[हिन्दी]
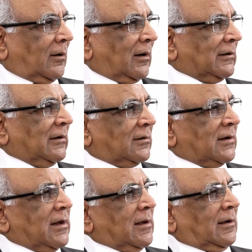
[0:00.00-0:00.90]
और
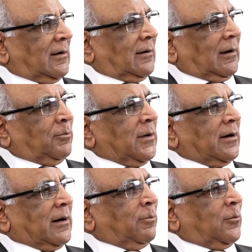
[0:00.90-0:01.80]
जिसने
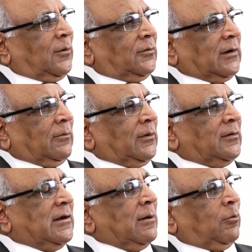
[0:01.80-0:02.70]
अपने रब को सिर्फ
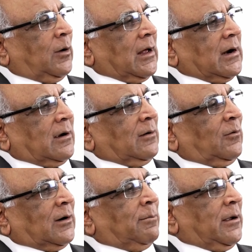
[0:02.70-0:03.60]
इसलिए पुकारा कि
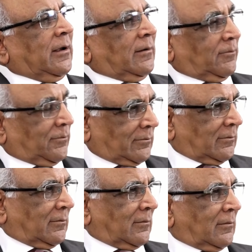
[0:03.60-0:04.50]
वो रब है
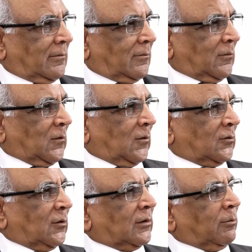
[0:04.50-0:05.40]

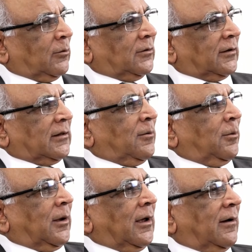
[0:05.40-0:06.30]
उसको सब कुछ अता
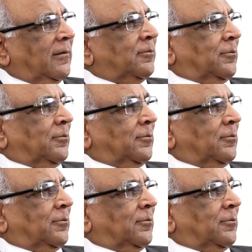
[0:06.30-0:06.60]
हो गया